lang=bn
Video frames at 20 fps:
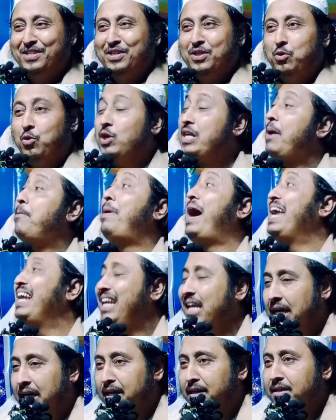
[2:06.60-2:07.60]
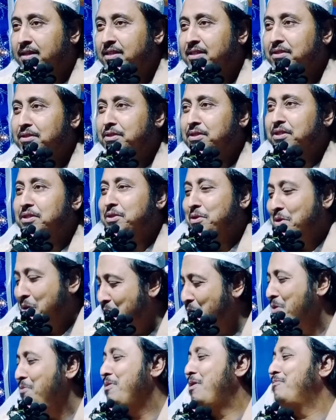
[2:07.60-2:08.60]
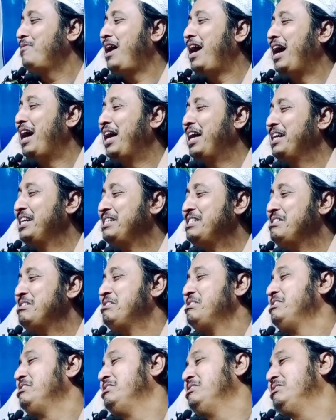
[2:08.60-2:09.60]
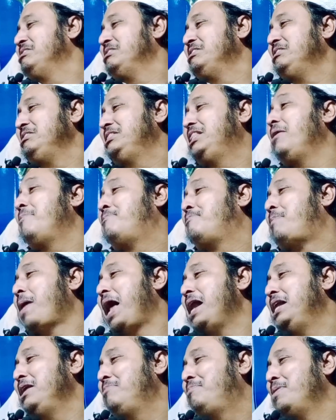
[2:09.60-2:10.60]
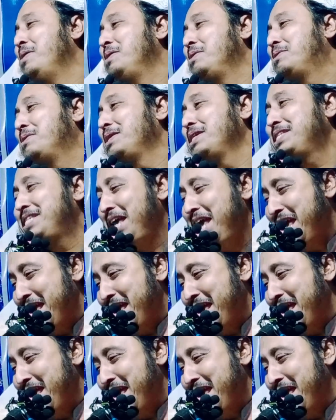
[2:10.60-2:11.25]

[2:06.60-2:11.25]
ওটা বাইরে ও বাবা দীপালি ফোন করেছে